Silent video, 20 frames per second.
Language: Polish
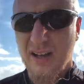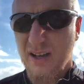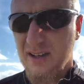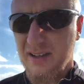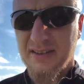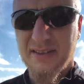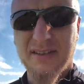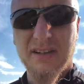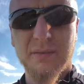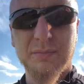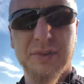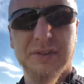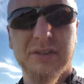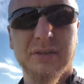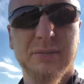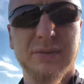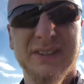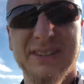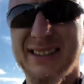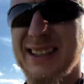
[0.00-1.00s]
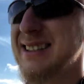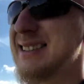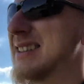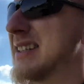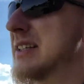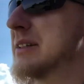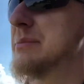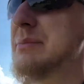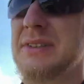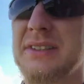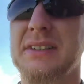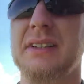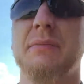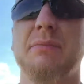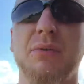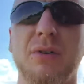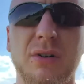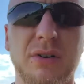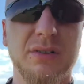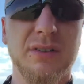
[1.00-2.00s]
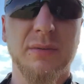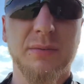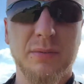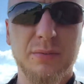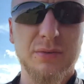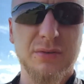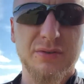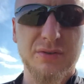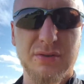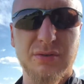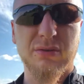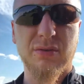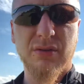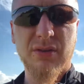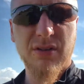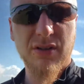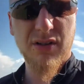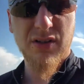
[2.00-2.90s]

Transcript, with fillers: ale zrobię to, bo jest tak zajebista pogoda po prostu.